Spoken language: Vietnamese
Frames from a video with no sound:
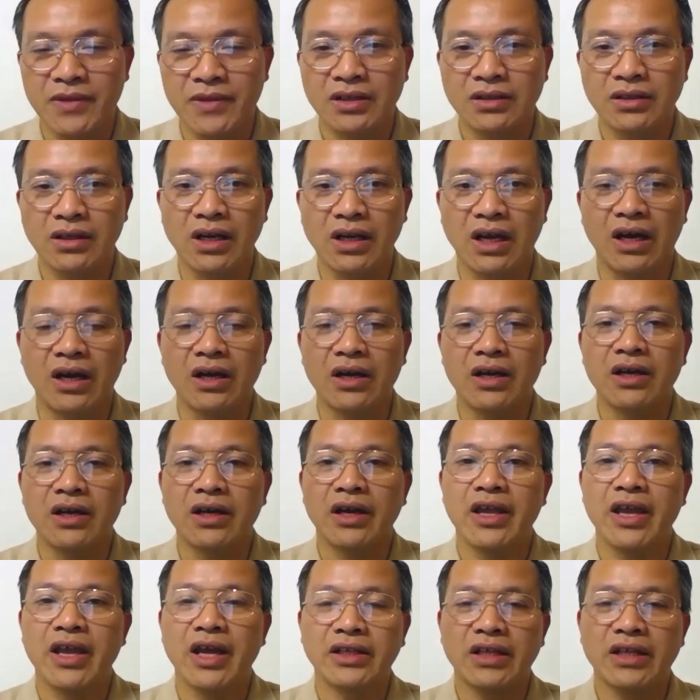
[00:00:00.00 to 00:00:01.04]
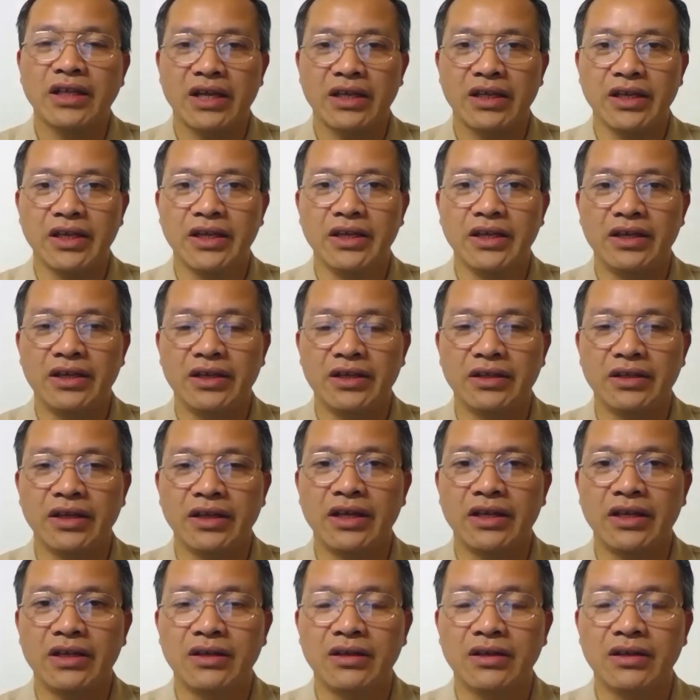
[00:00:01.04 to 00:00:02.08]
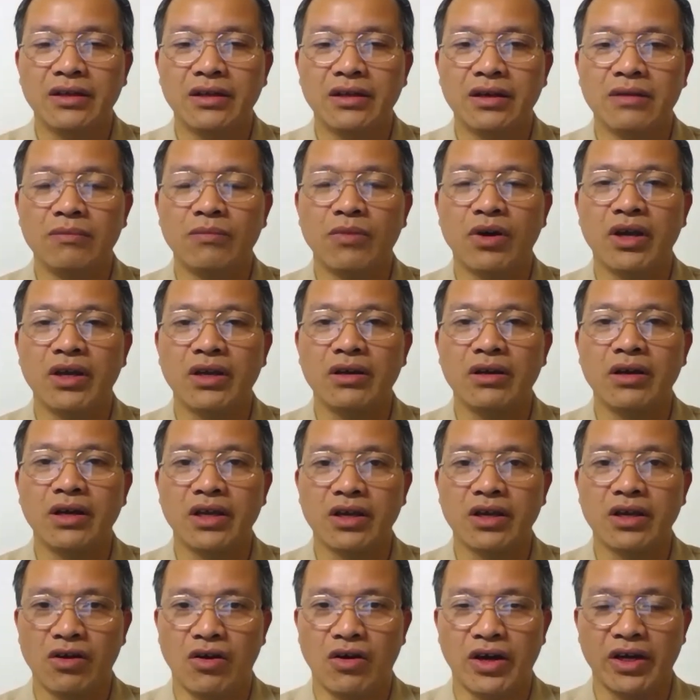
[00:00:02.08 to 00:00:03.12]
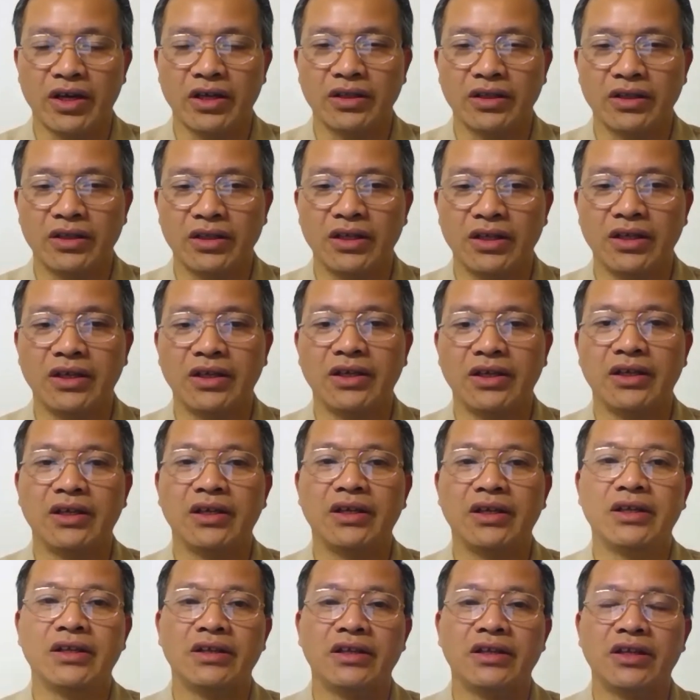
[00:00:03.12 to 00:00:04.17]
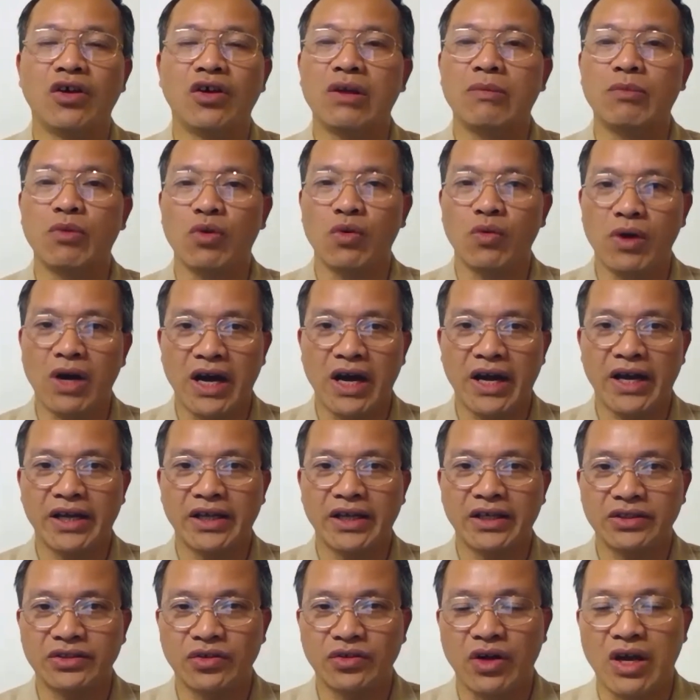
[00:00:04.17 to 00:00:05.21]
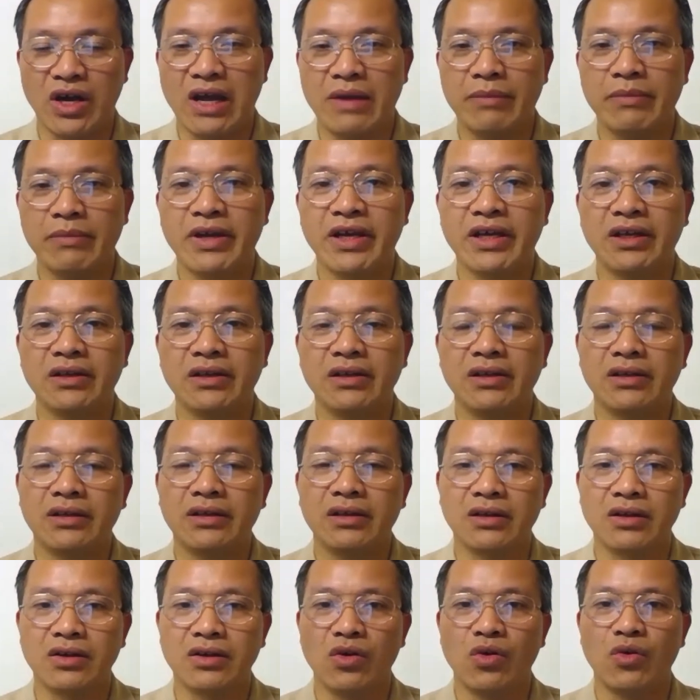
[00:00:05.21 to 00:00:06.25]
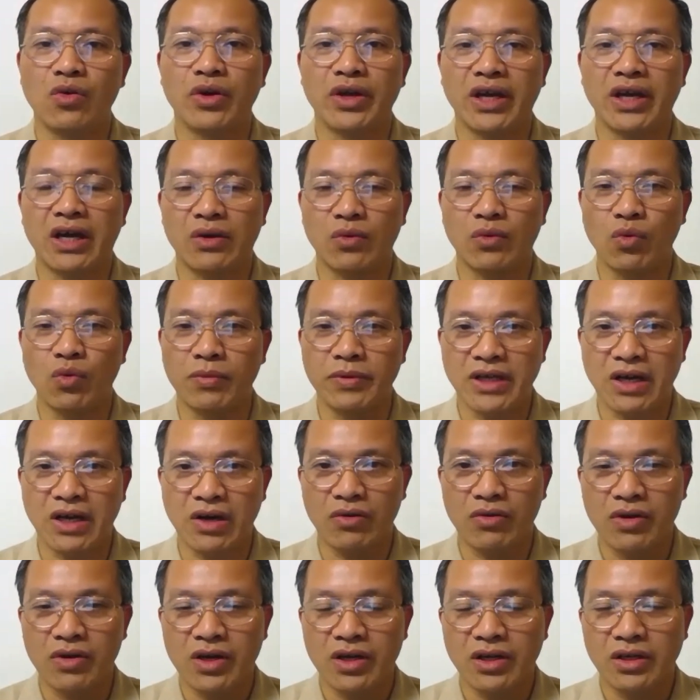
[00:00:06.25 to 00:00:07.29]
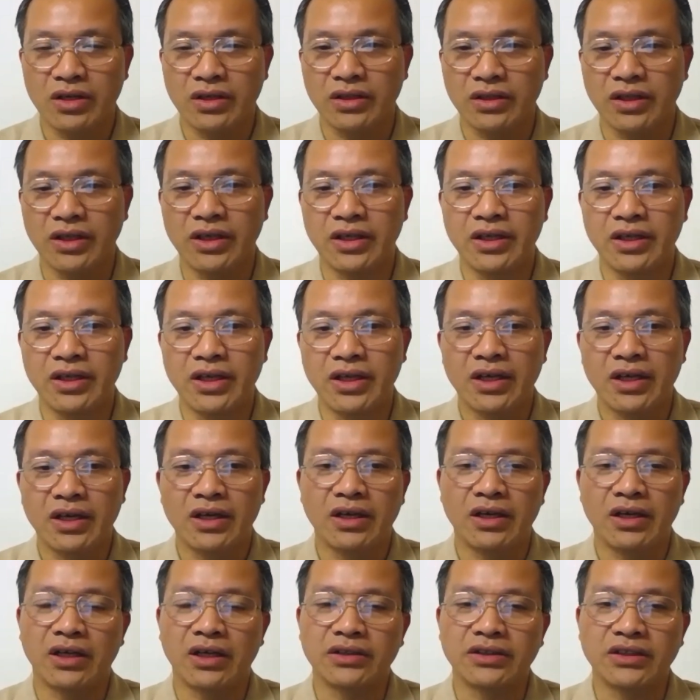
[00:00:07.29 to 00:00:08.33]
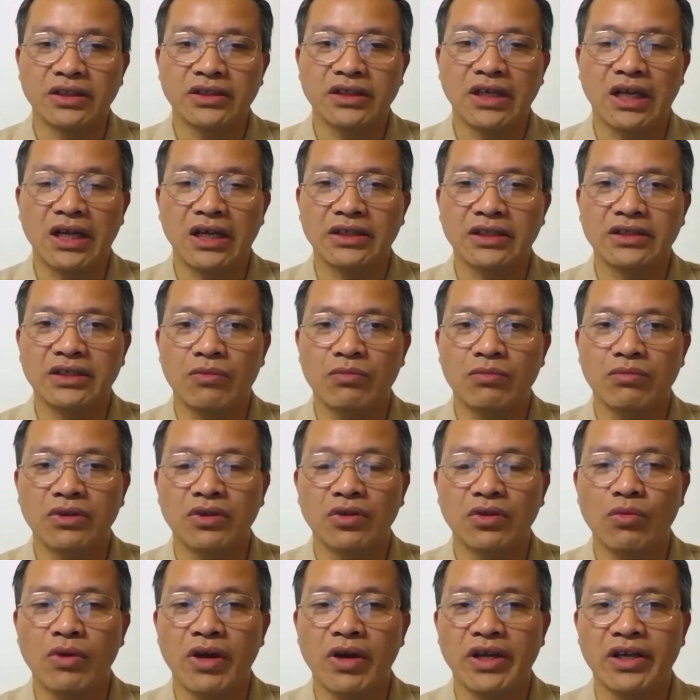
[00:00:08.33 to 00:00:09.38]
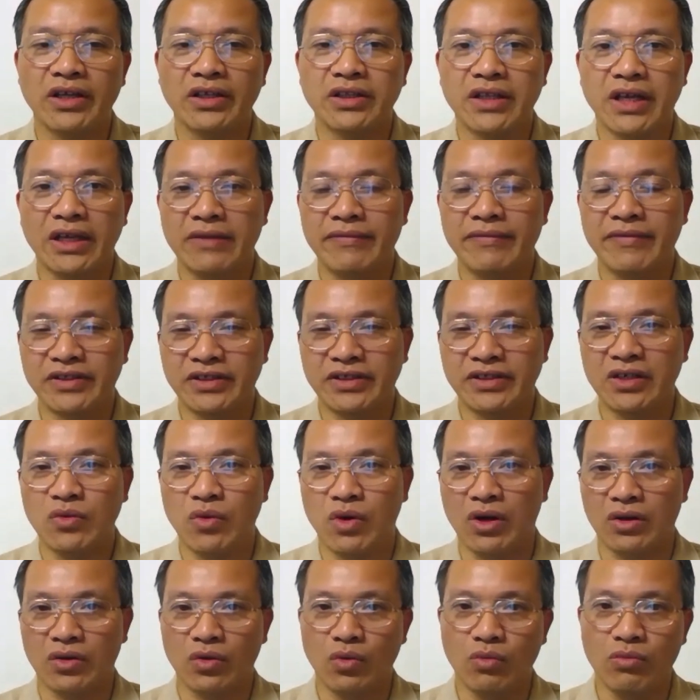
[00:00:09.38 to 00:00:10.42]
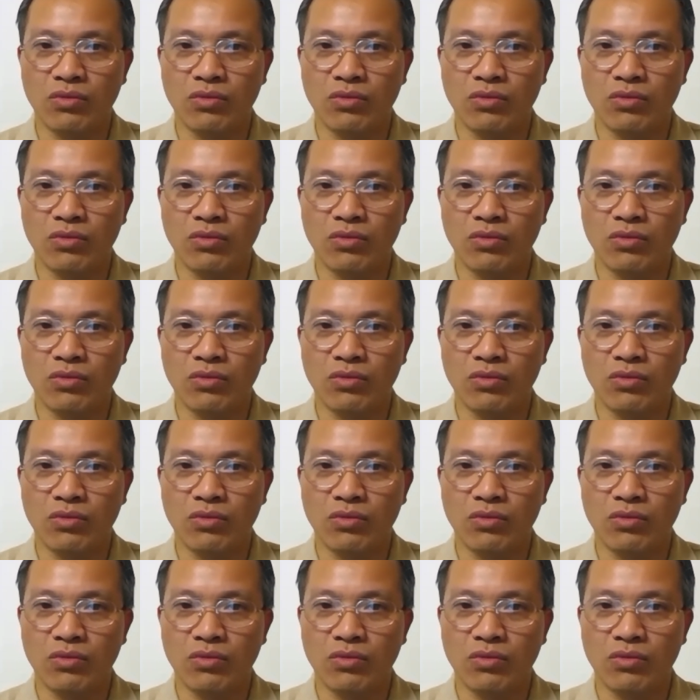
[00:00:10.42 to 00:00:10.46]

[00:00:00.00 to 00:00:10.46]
tức là khi anh Thanh đi đến nơi một cái người kia gọi thì thì đó là một cô gái rồi hai bên ngồi ăn uống với nhau thì uh, chắc chắn là trong cái lúc anh Thanh đi vệ sinh hoặc lúc